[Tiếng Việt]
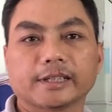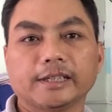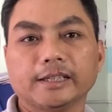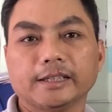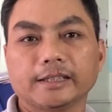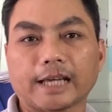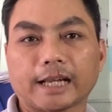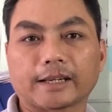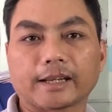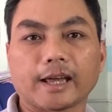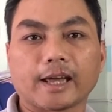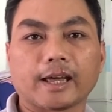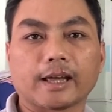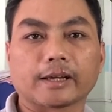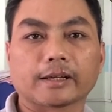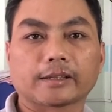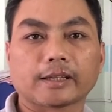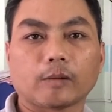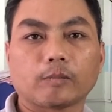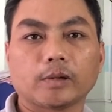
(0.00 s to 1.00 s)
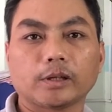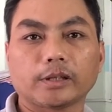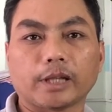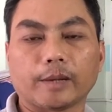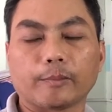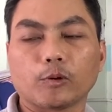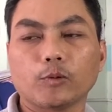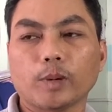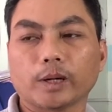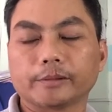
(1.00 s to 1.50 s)
cái ngành nghề trong cái
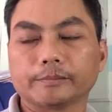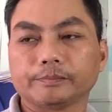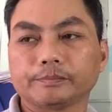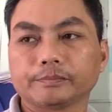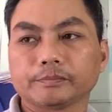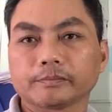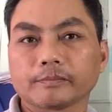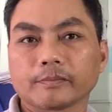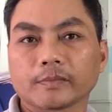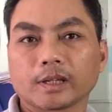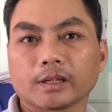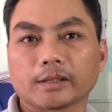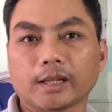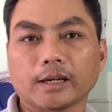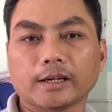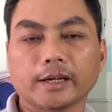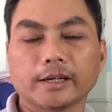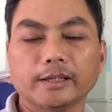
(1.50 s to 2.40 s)
tiệm của mình để